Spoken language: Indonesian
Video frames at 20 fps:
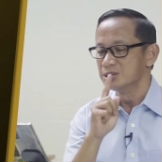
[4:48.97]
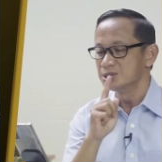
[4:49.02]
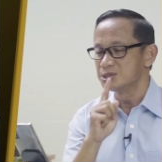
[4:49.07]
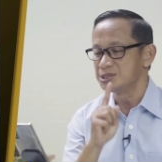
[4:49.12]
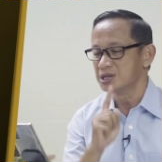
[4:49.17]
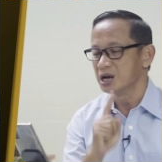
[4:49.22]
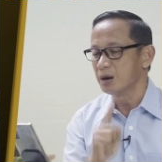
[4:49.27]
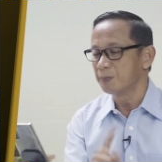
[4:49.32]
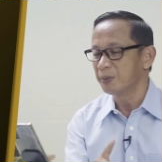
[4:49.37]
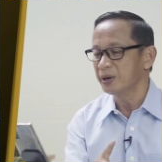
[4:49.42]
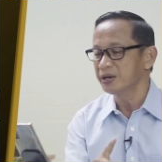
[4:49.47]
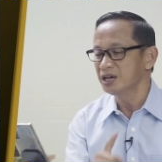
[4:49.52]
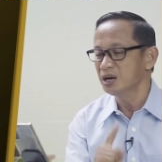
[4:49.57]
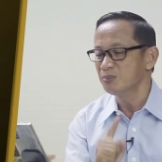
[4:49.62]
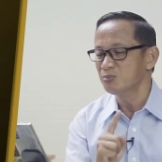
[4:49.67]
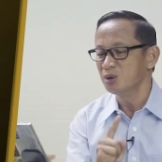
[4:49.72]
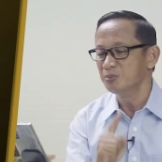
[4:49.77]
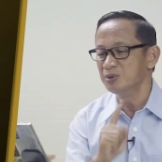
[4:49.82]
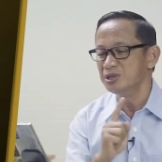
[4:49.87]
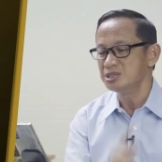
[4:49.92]
siapa
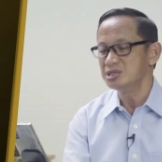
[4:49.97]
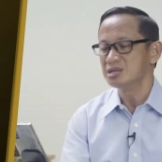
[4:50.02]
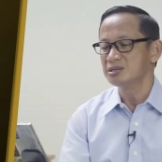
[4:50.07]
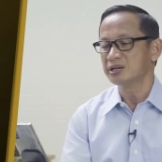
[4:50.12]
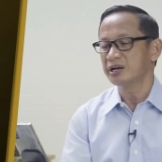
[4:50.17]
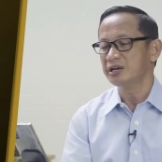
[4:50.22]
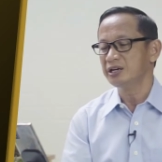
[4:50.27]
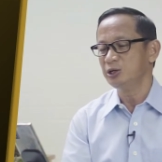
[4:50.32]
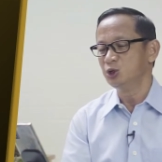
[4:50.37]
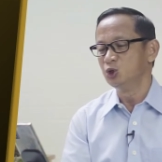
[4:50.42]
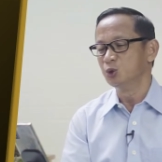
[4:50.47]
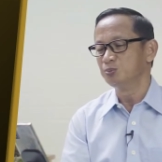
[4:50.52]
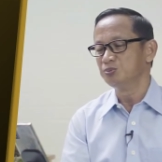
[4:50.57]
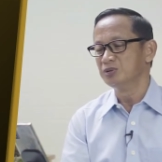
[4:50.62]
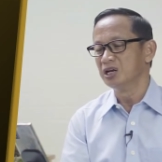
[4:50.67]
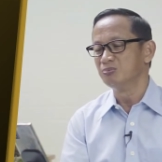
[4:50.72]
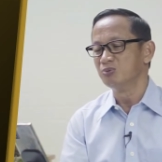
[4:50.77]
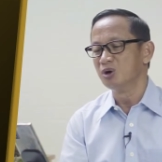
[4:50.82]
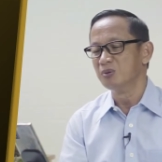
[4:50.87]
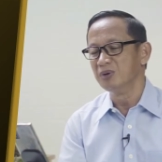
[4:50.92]
yang mau mencintai
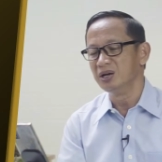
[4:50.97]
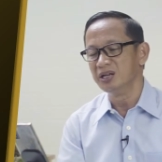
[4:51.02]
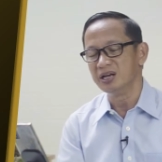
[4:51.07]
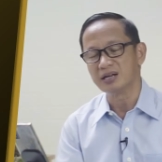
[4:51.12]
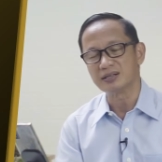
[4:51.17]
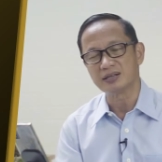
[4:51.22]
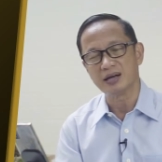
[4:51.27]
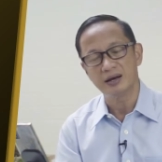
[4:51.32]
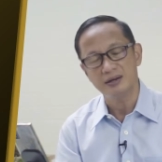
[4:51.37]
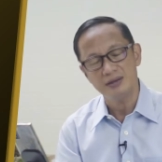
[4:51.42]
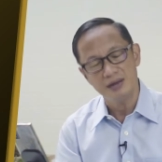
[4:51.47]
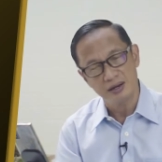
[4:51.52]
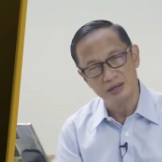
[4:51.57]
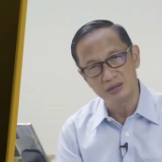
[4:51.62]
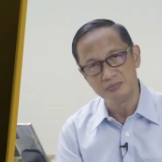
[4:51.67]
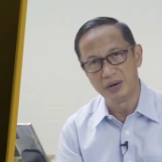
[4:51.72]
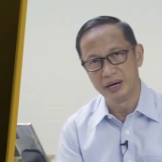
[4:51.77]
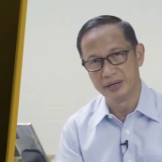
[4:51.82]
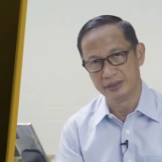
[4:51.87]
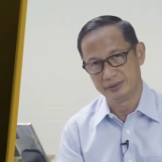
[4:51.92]
hidup dan mau melihat
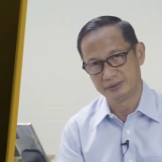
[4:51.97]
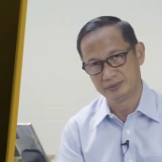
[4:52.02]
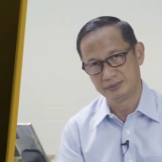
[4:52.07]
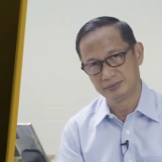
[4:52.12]
hari-hari baik,